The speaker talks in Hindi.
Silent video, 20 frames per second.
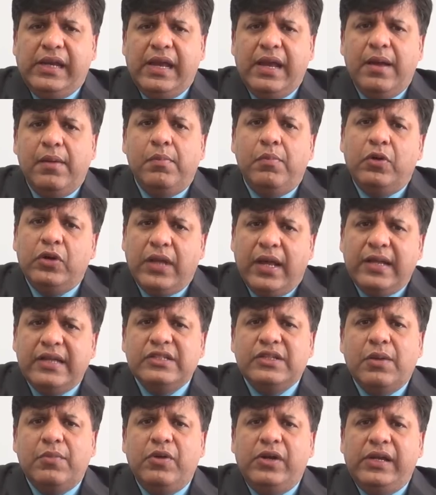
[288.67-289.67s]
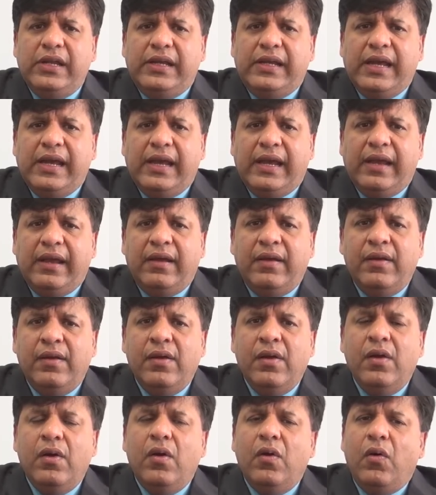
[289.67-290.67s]
के हैं भूटानीज कम्युनिटी के
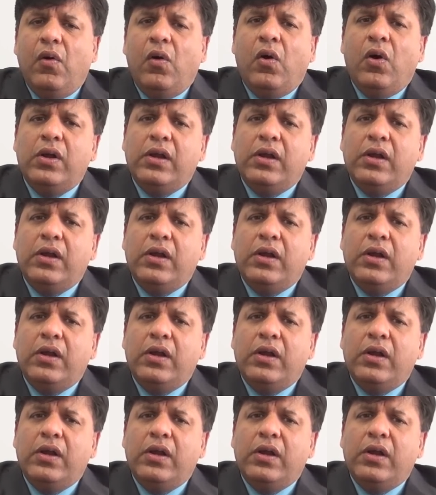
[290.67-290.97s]
हैं